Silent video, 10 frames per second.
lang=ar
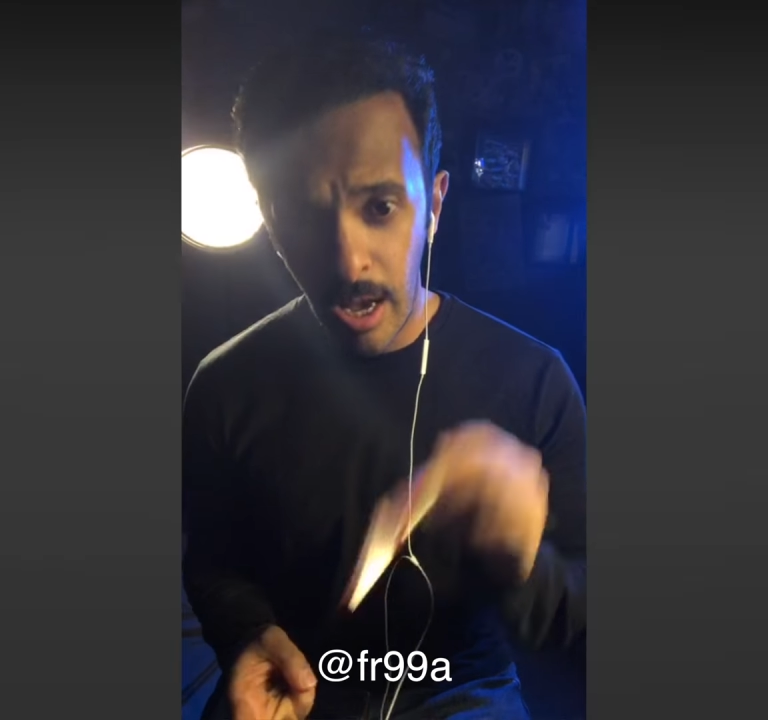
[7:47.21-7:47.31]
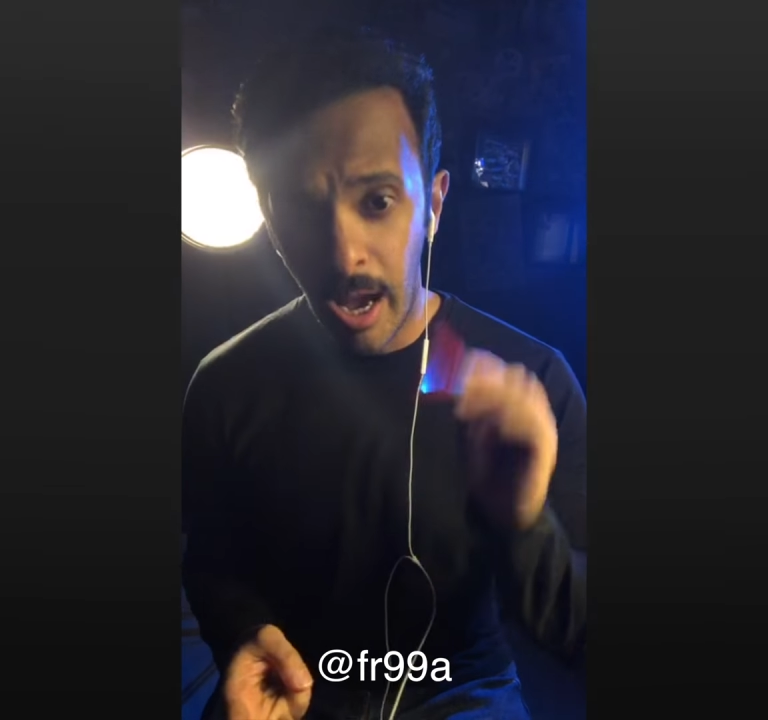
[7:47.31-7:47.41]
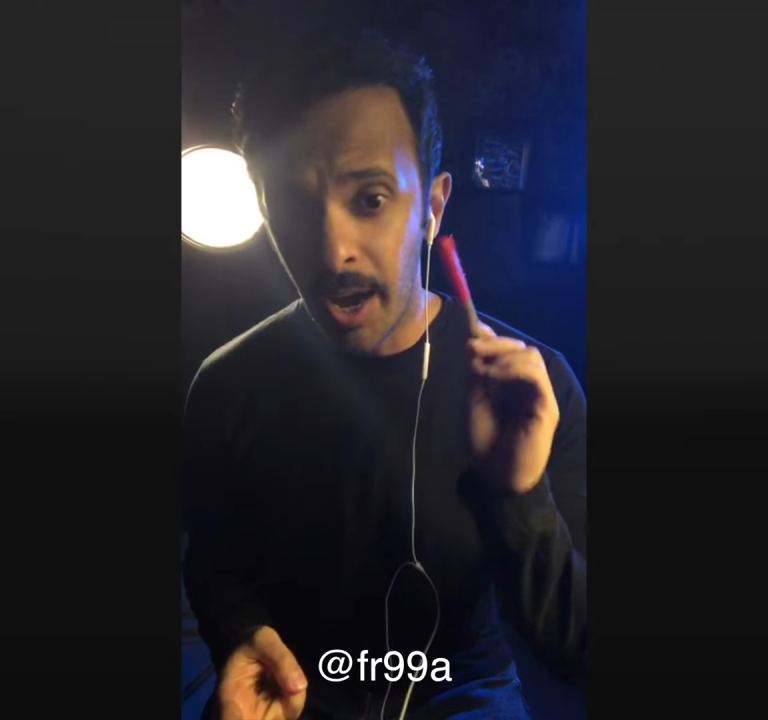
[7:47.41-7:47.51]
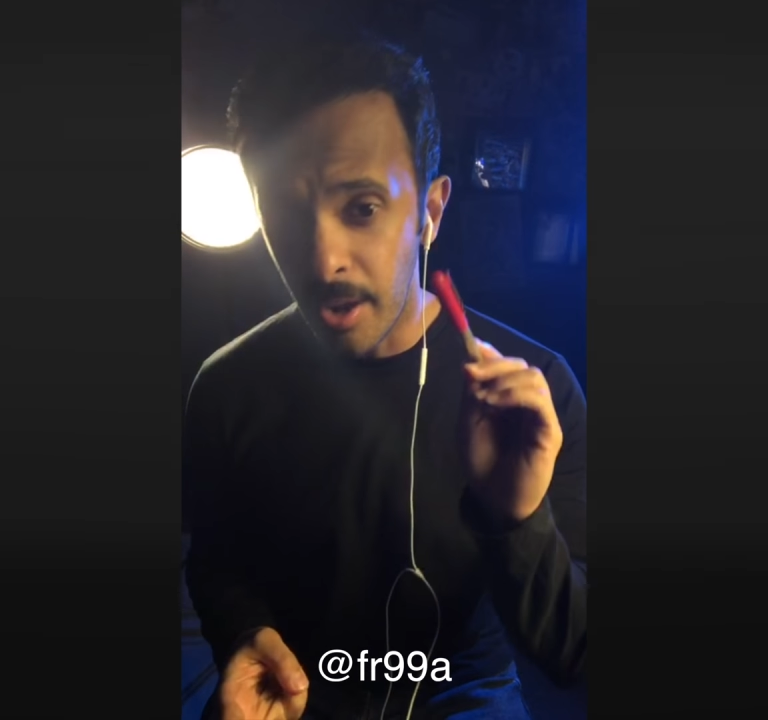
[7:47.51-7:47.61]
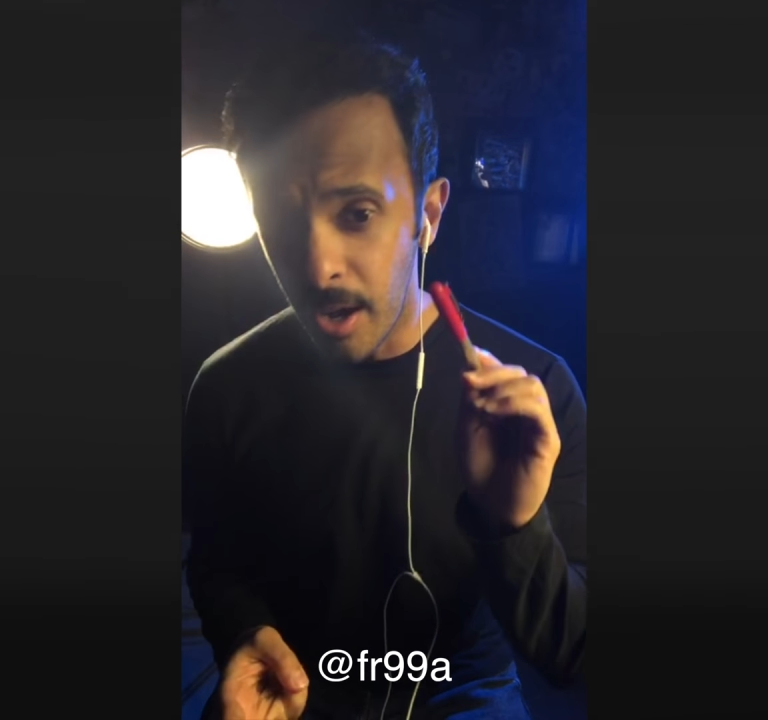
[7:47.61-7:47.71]

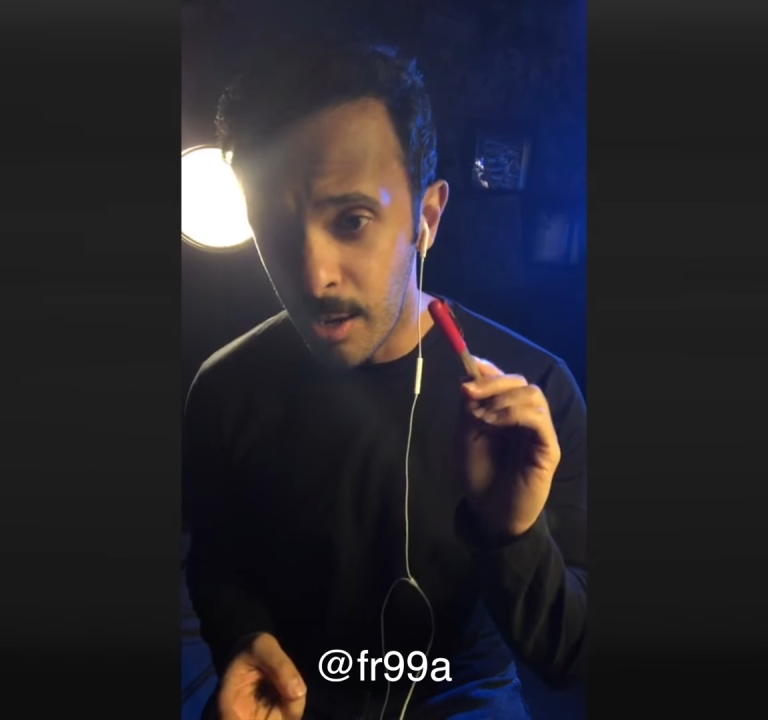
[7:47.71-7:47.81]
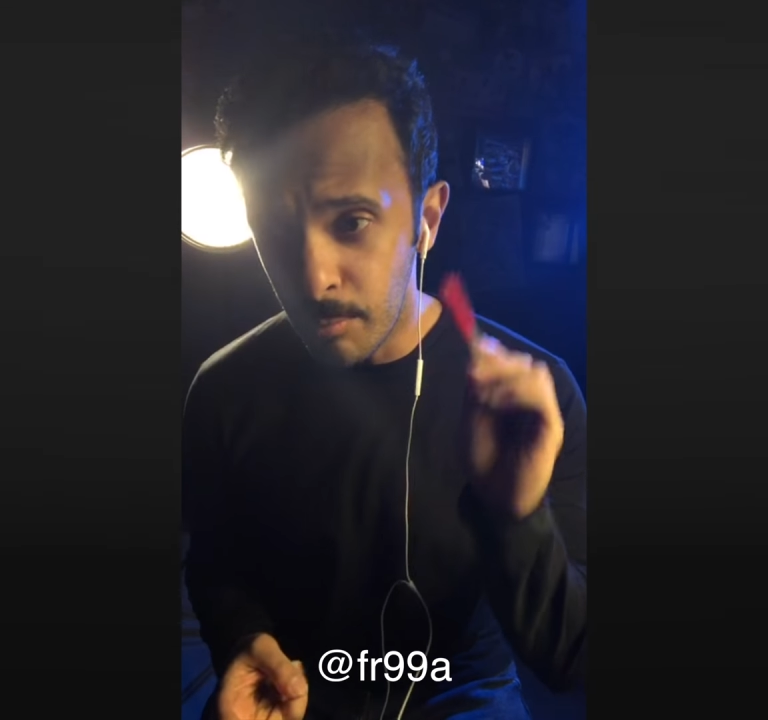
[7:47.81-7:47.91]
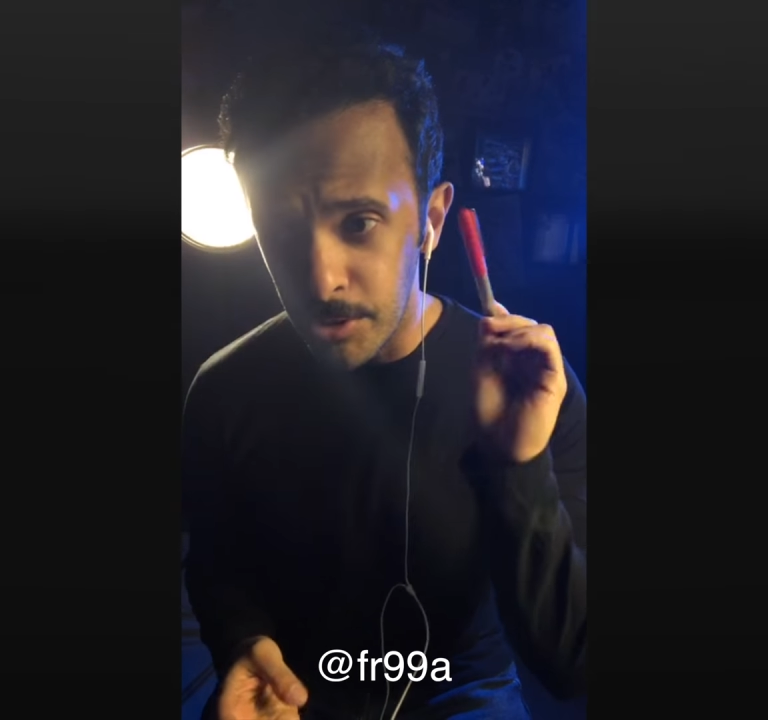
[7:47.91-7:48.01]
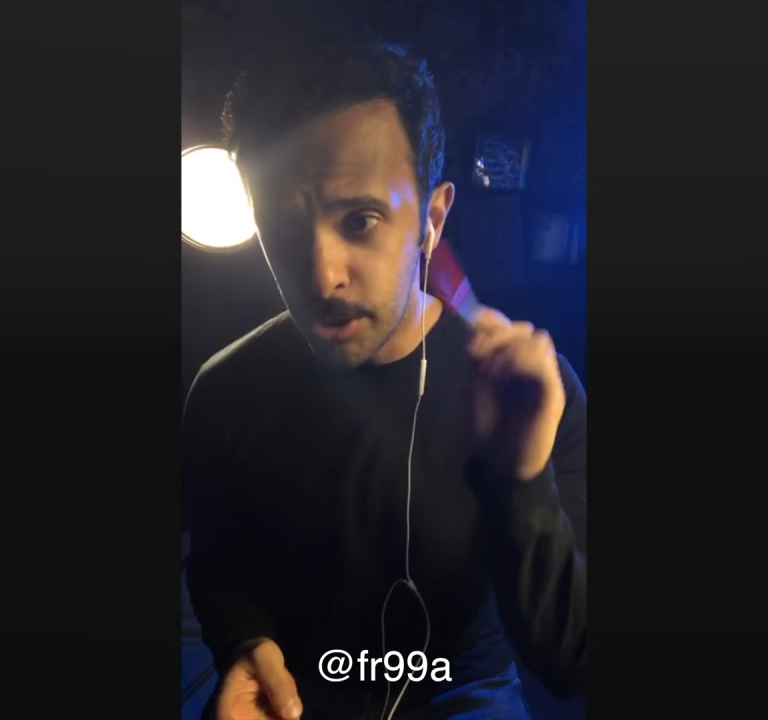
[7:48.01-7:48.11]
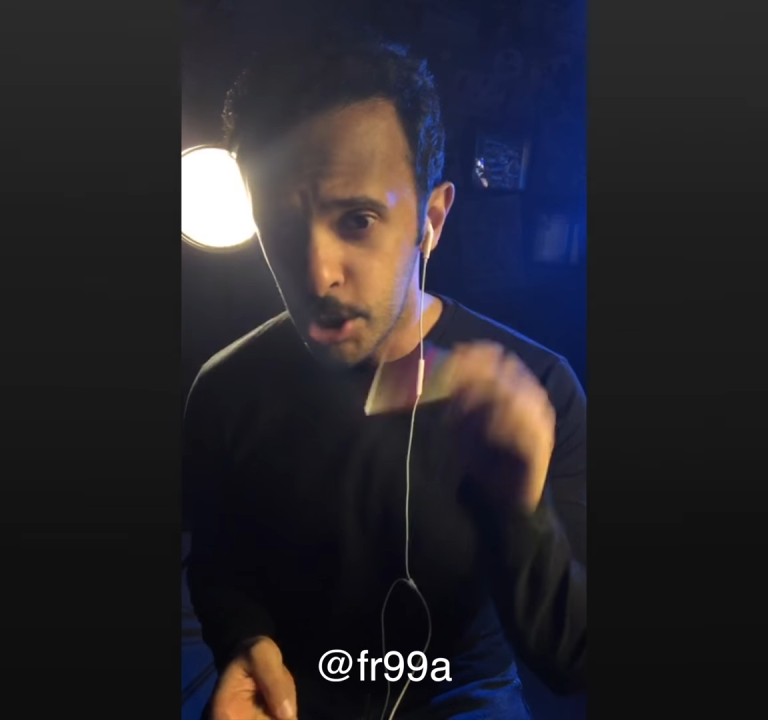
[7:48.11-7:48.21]

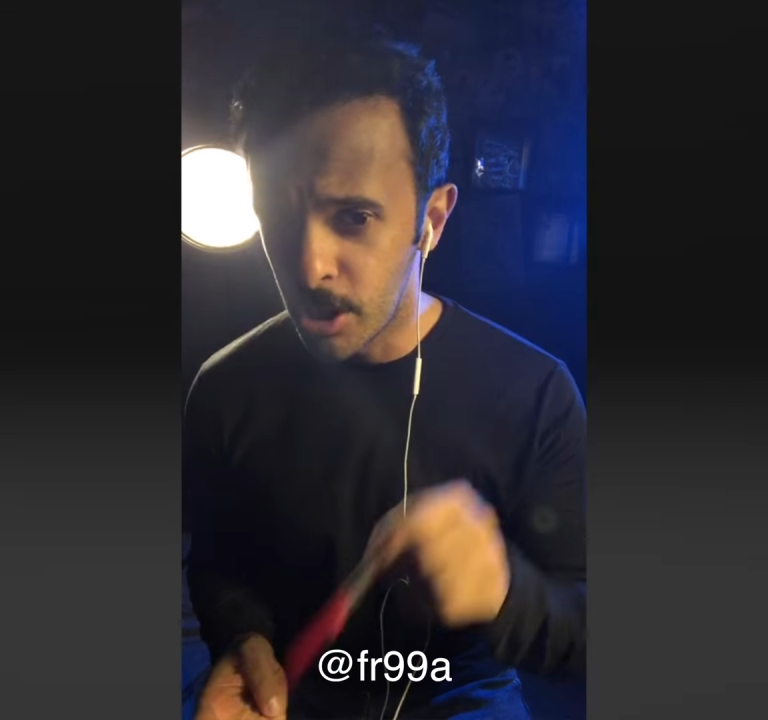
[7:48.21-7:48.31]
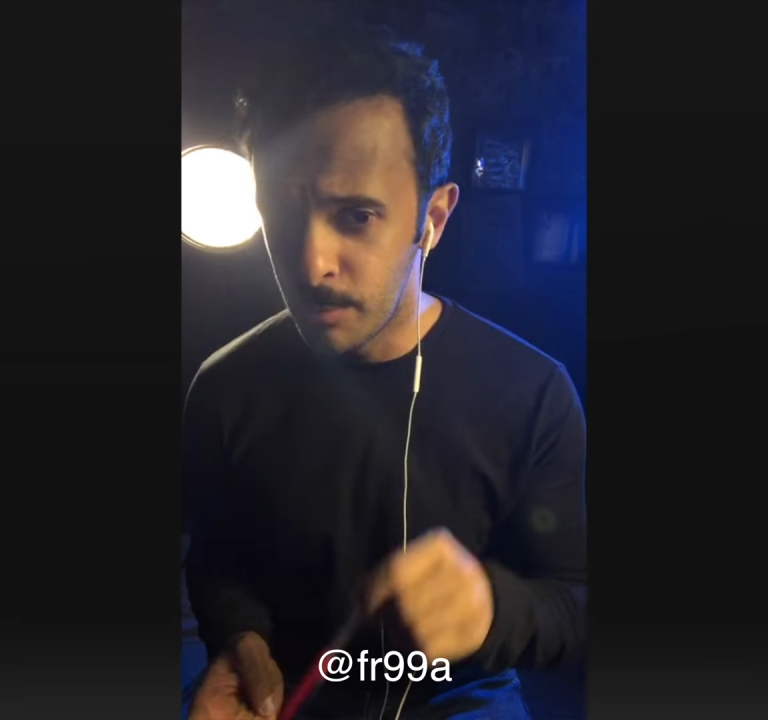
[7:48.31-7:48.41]
حرام تدش